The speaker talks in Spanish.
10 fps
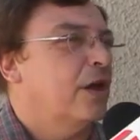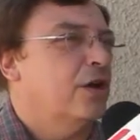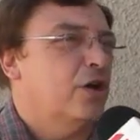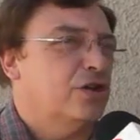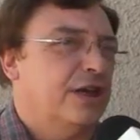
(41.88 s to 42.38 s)

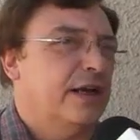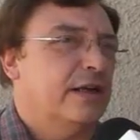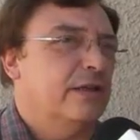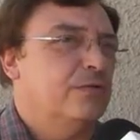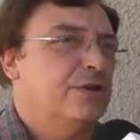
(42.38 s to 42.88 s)
No, se han
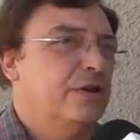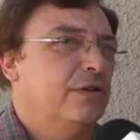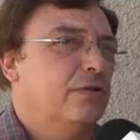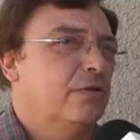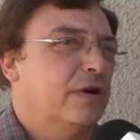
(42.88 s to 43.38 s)

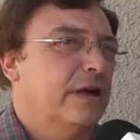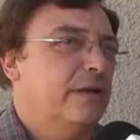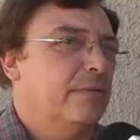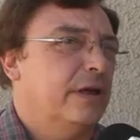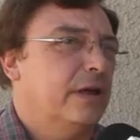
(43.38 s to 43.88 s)
reducido a
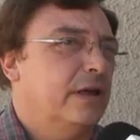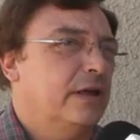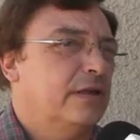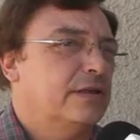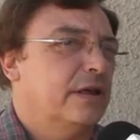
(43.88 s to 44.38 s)

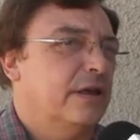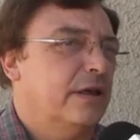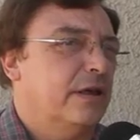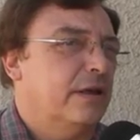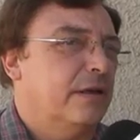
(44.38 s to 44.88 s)
niveles...
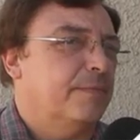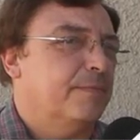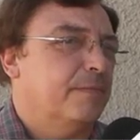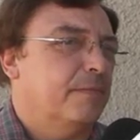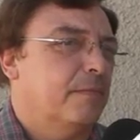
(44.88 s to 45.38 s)
Eh,
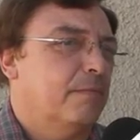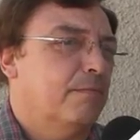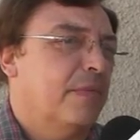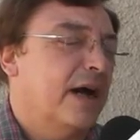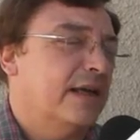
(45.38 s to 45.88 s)

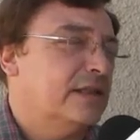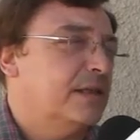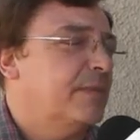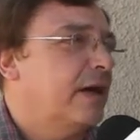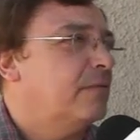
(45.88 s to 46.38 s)
más que
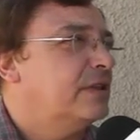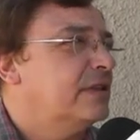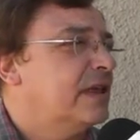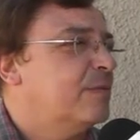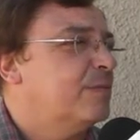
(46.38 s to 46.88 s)
aceptables,
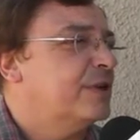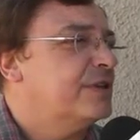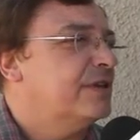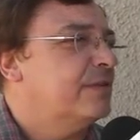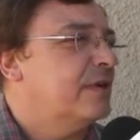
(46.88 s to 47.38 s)
estamos por
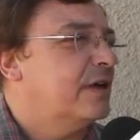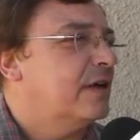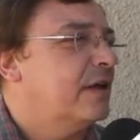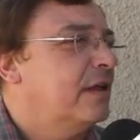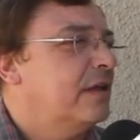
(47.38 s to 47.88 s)

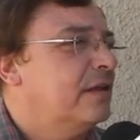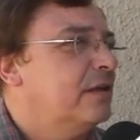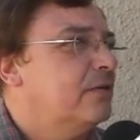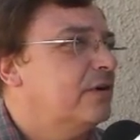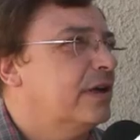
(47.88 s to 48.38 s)
encima
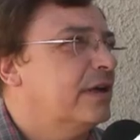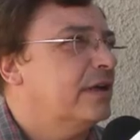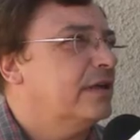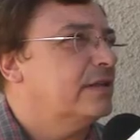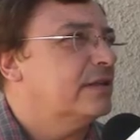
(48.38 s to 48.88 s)
de lo
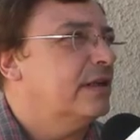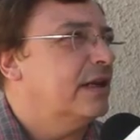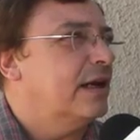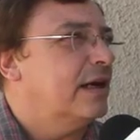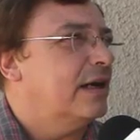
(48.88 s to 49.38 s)
que es
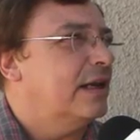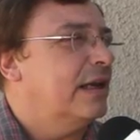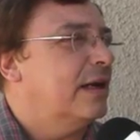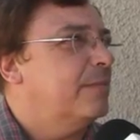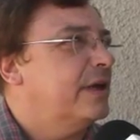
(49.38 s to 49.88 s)
la,
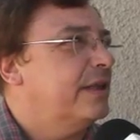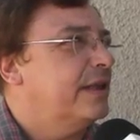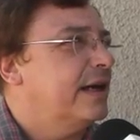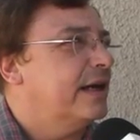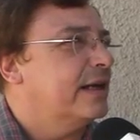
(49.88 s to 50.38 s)

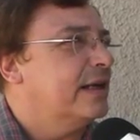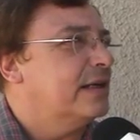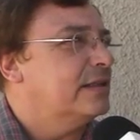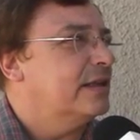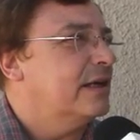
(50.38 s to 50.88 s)
media
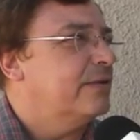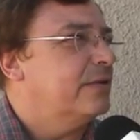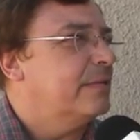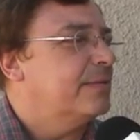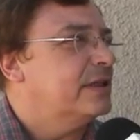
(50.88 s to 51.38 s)
clásica de
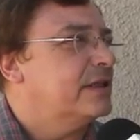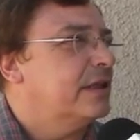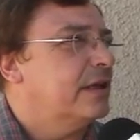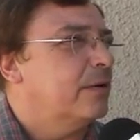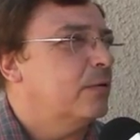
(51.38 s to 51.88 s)
una empresa
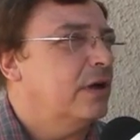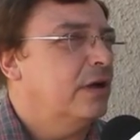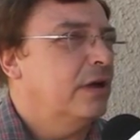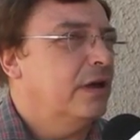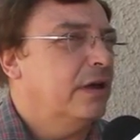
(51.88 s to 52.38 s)
de agua
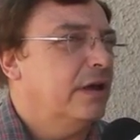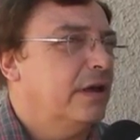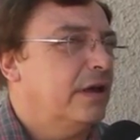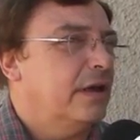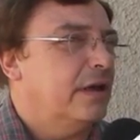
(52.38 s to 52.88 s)

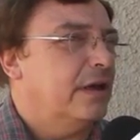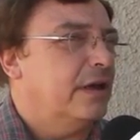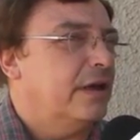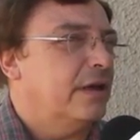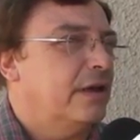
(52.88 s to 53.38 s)

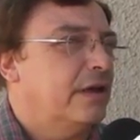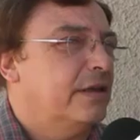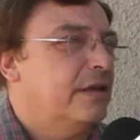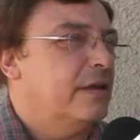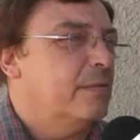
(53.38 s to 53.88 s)
eh,
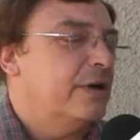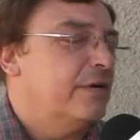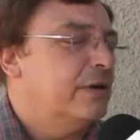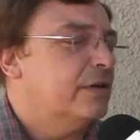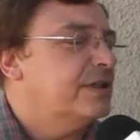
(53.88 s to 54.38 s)
y,
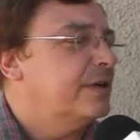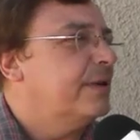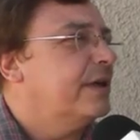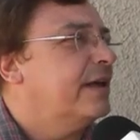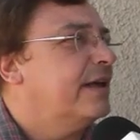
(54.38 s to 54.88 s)
bueno, es lo que se
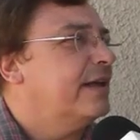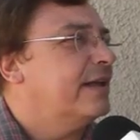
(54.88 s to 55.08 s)
ve